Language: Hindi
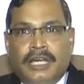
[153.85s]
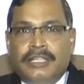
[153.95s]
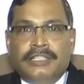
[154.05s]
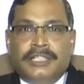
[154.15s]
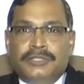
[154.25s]

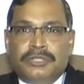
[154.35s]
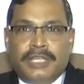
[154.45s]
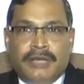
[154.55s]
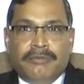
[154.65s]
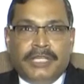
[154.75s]
अन्यथा जो
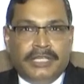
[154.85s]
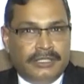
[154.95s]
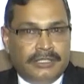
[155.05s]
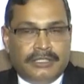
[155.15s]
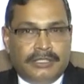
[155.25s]
है
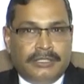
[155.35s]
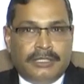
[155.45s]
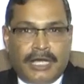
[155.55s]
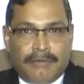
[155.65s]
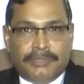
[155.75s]
हमें
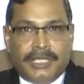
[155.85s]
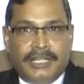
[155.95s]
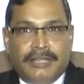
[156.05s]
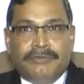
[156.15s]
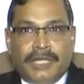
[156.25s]
आपके
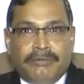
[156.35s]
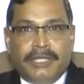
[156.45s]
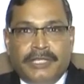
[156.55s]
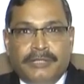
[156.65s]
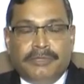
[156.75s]
खिलाफ कार्रवाई
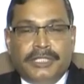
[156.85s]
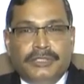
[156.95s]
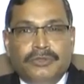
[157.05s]
करनी पड़ेगी